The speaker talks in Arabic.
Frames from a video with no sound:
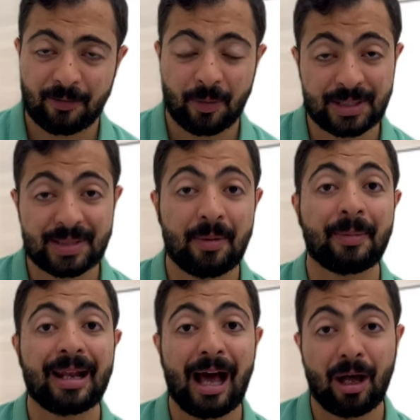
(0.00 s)
فبسبب
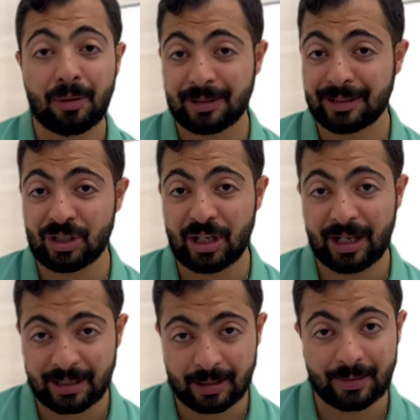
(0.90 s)
الحرب
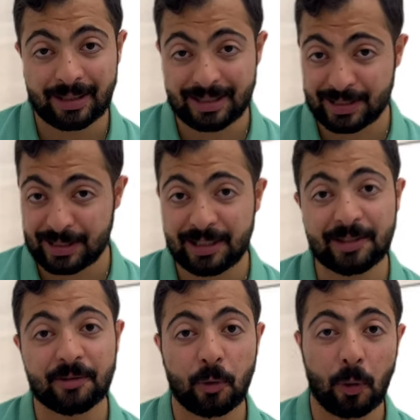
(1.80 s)
التجاريه بين
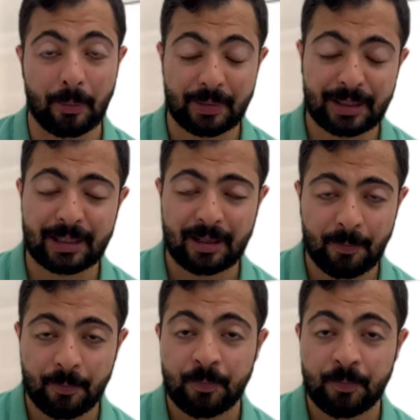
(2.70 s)
الصين وامريكا